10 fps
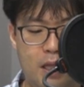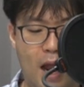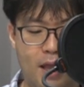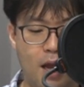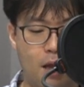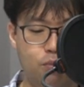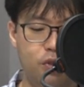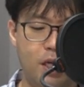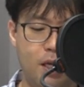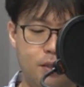이 다양한
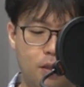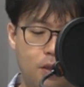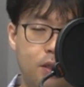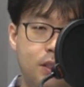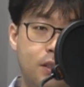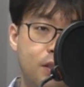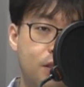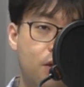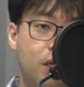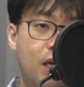분야에서
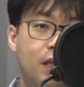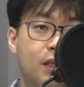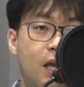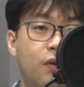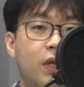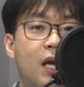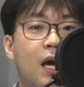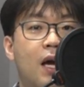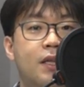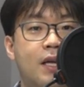측정이라는
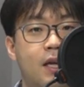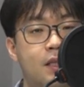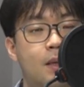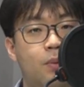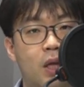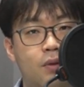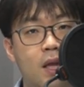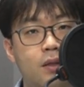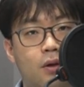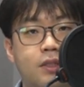행위가 자리 잡게
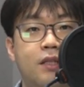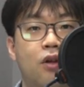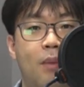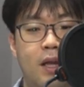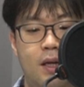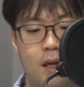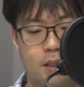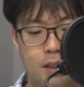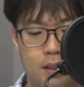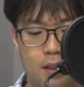된 역사적
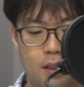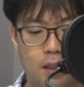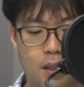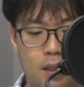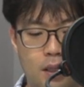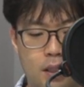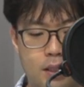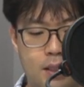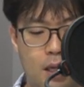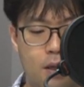맥락을
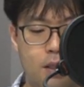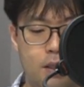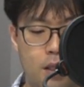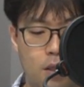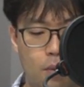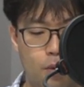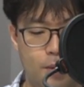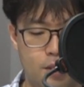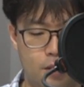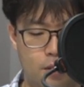이 책을
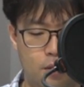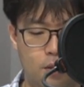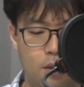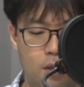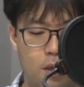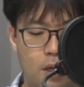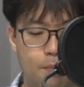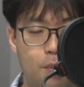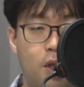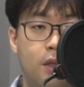읽어보면서
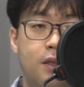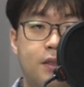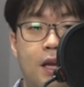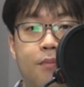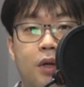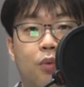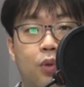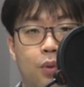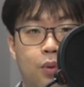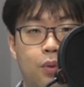한번
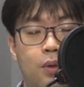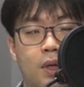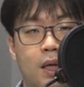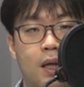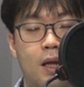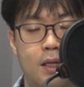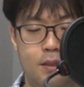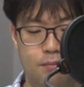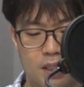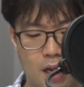살펴보도록
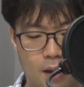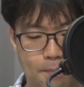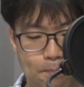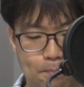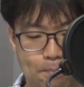하겠습니다.